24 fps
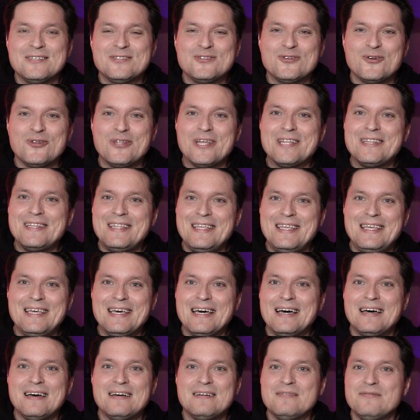sondern
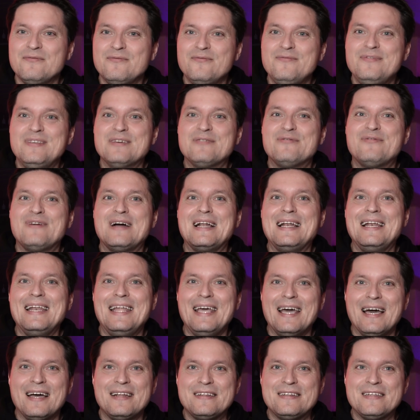eher wir
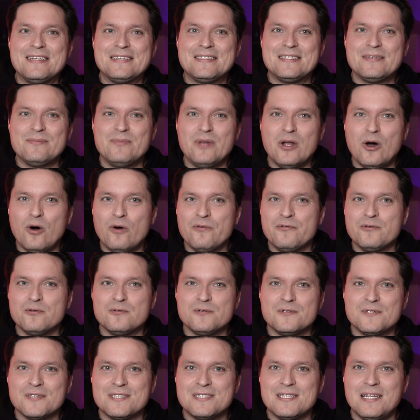verlernen es im Laufe
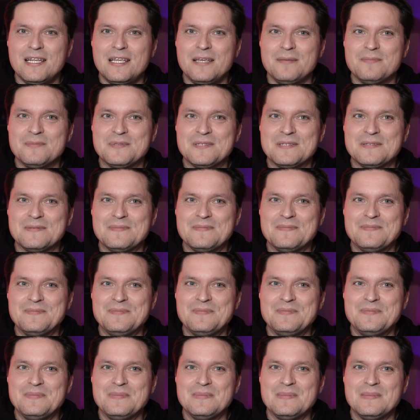unseres Lebens.
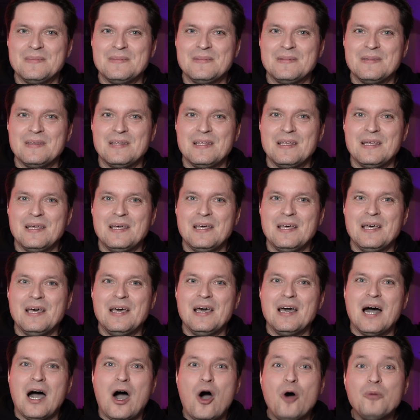
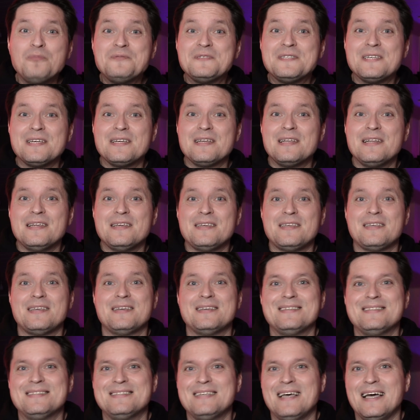Hauptsächlich
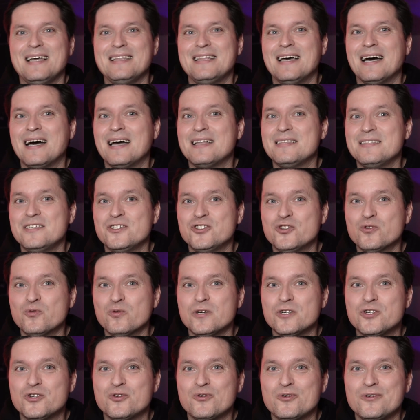sei daran die
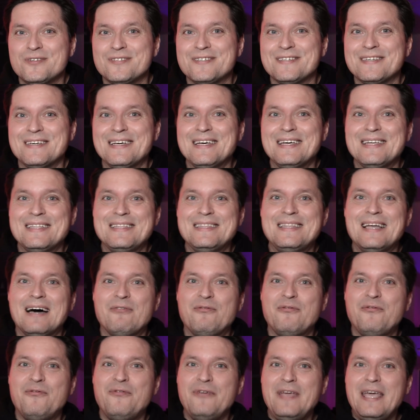Schule schuld, da
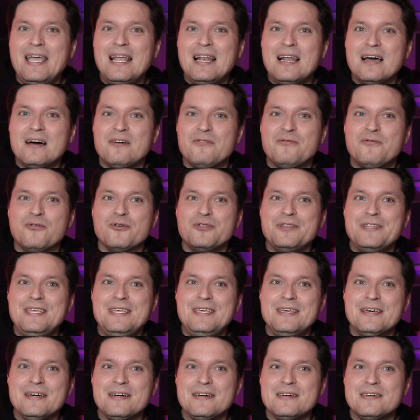Fehler von
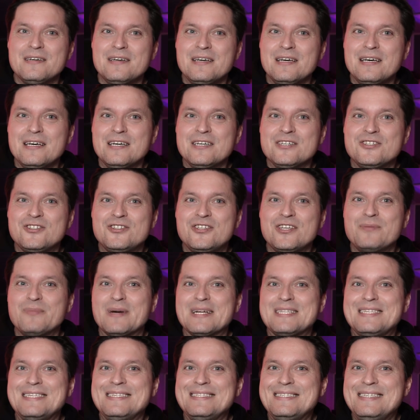ihr
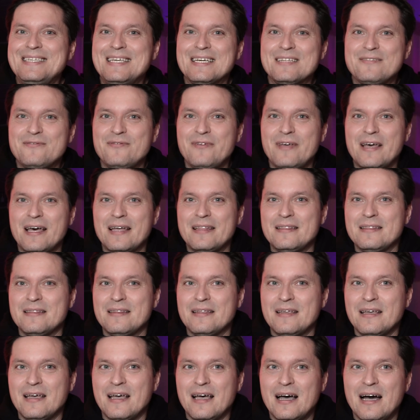stigmatisiert werden.
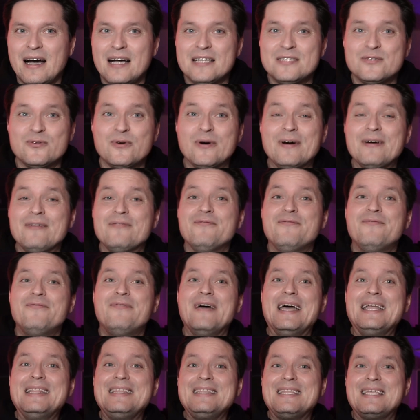Also
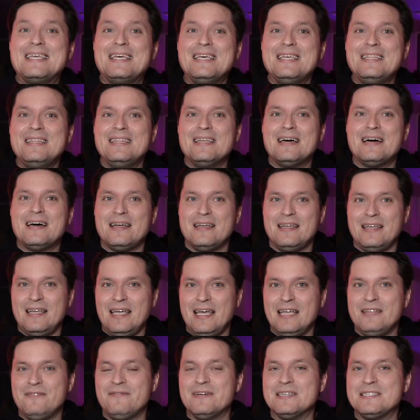wenn Kinder
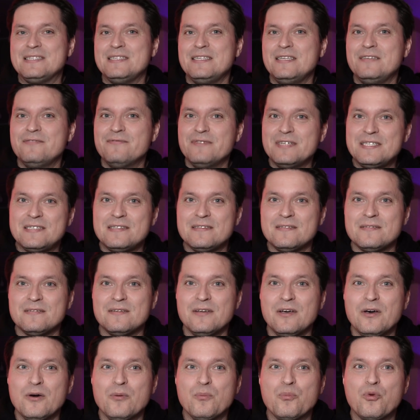etwas nicht wissen
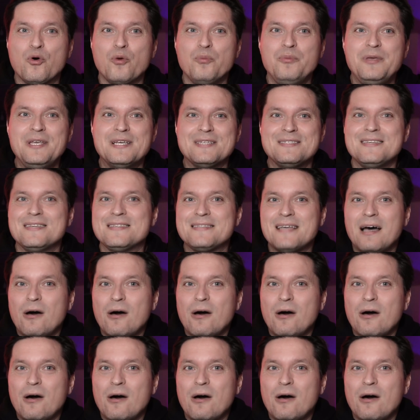Probieren Sie es